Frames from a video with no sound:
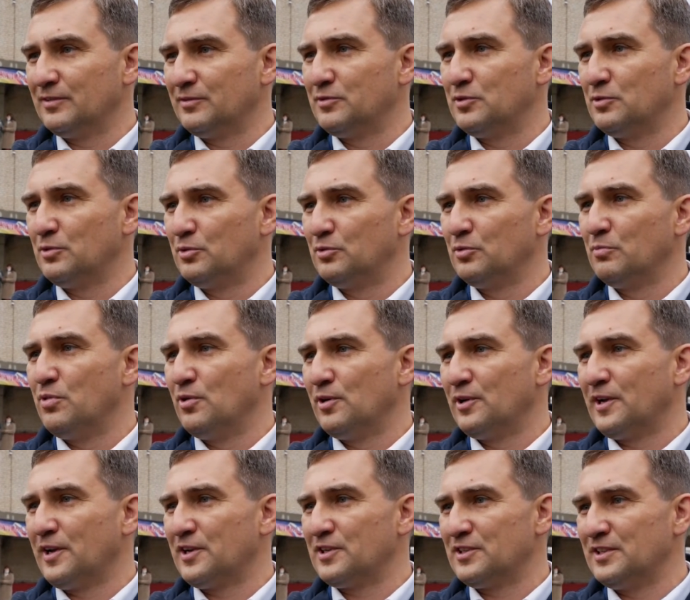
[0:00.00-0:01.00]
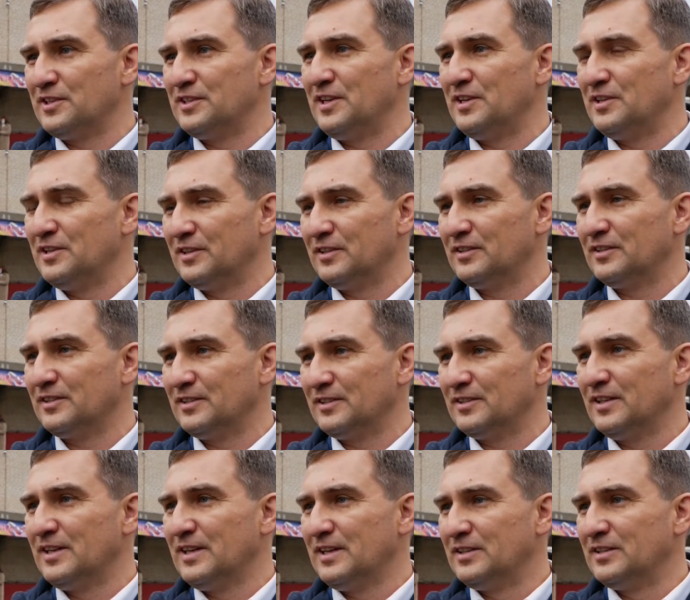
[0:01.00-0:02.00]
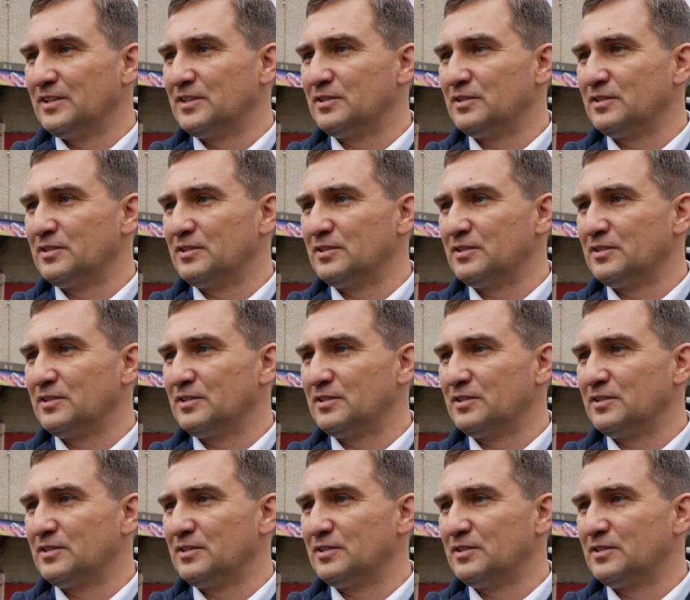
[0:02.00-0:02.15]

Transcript: всю эту боль каждый день на